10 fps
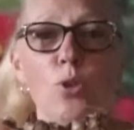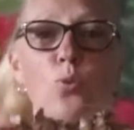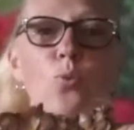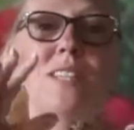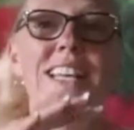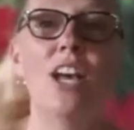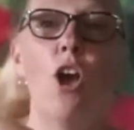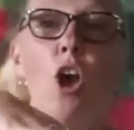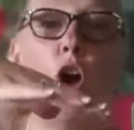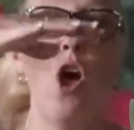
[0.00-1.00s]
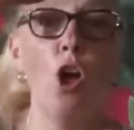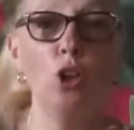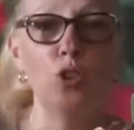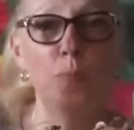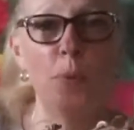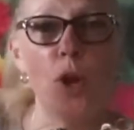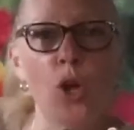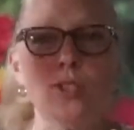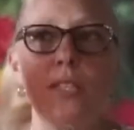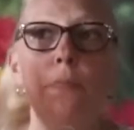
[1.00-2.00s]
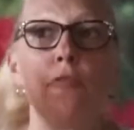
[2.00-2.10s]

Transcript: sont des grandes plantes qui